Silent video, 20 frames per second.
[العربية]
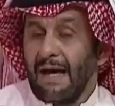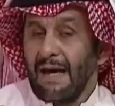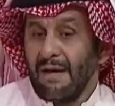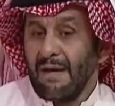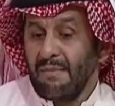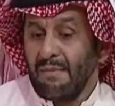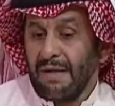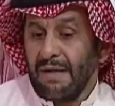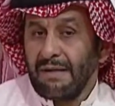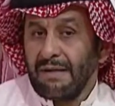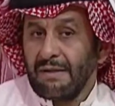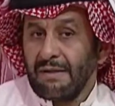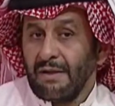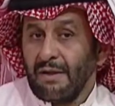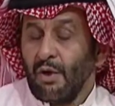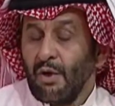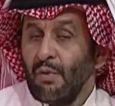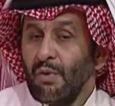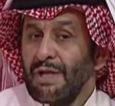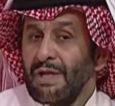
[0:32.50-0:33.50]
دائما
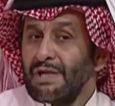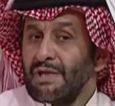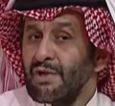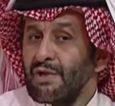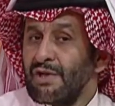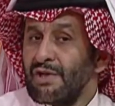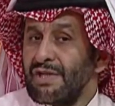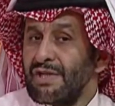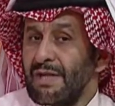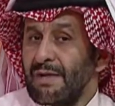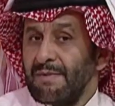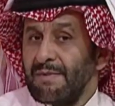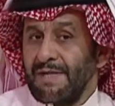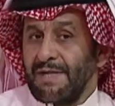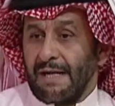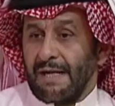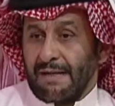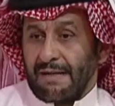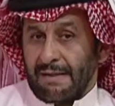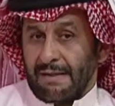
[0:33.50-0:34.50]
هو يا زوجته
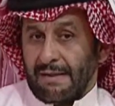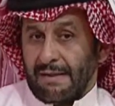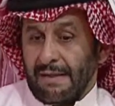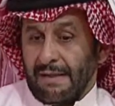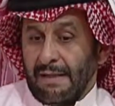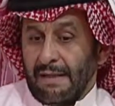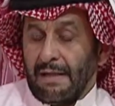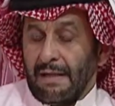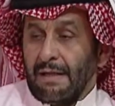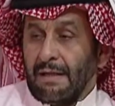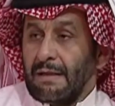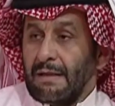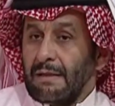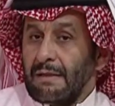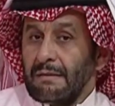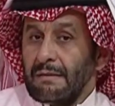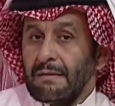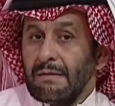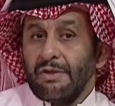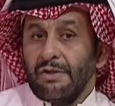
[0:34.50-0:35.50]
مشاكل شيل
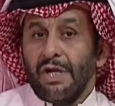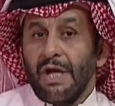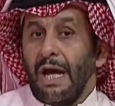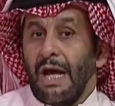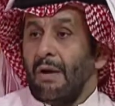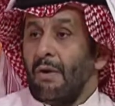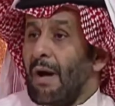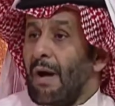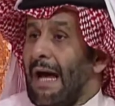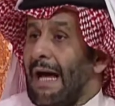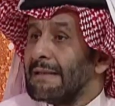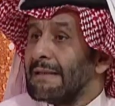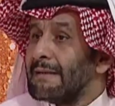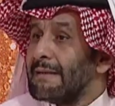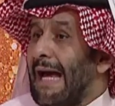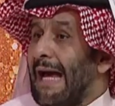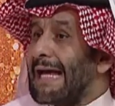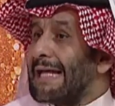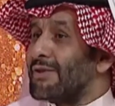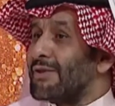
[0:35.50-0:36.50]
وحط شيل
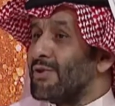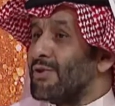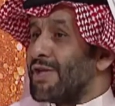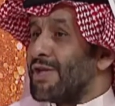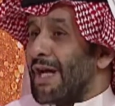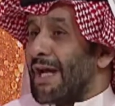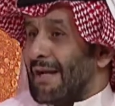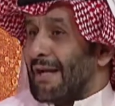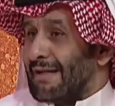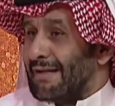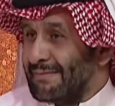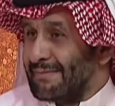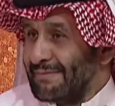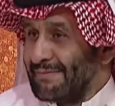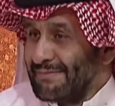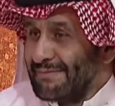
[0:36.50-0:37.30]
وحط حط وشيل